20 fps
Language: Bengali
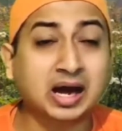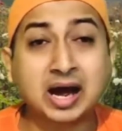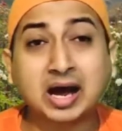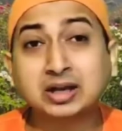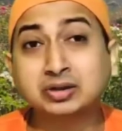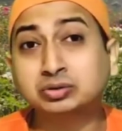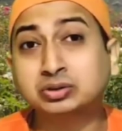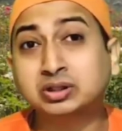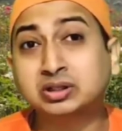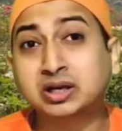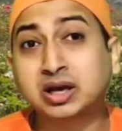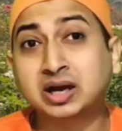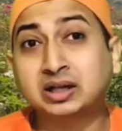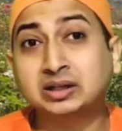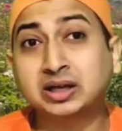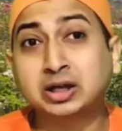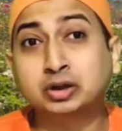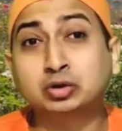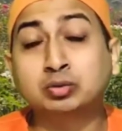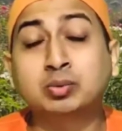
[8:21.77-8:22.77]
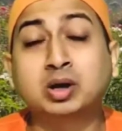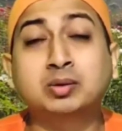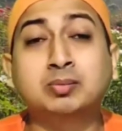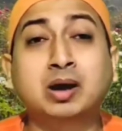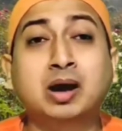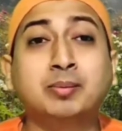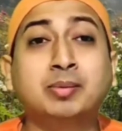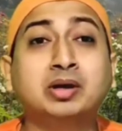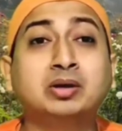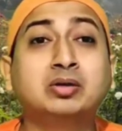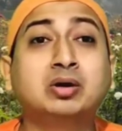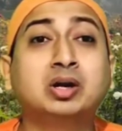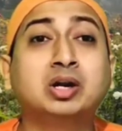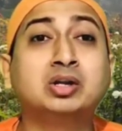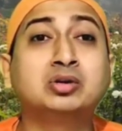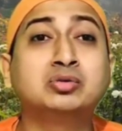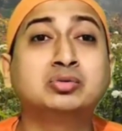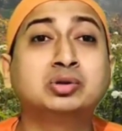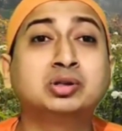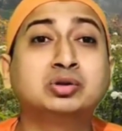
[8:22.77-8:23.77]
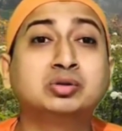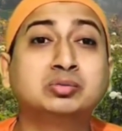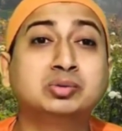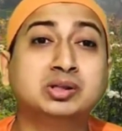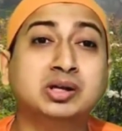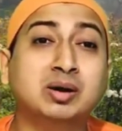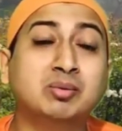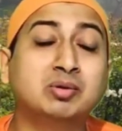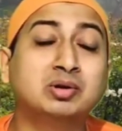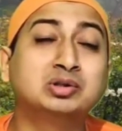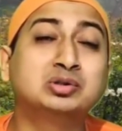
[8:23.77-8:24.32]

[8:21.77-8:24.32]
তা যদি না দেয় তোমার ভাবের ঘরে চুরি তুমি যা